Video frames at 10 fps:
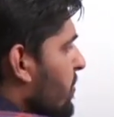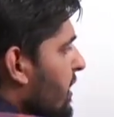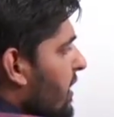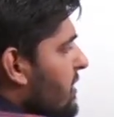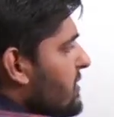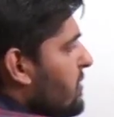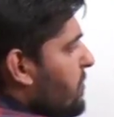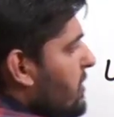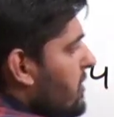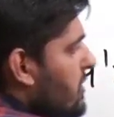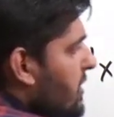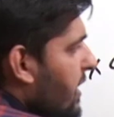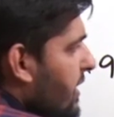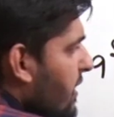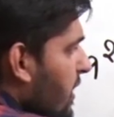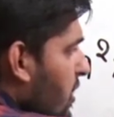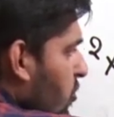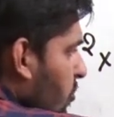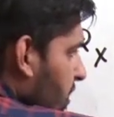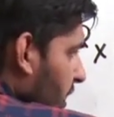यहाँ से बनते जाएंगे
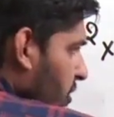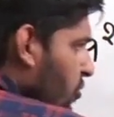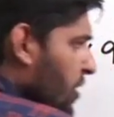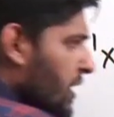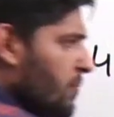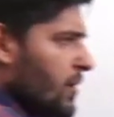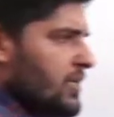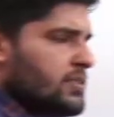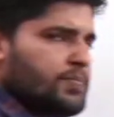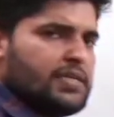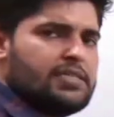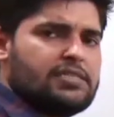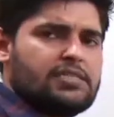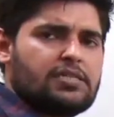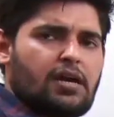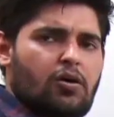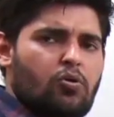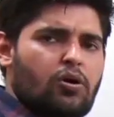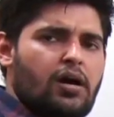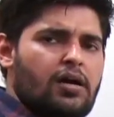उनके यूनिट प्लेस पे डिजिट क्या
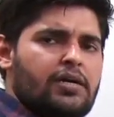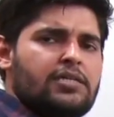होगा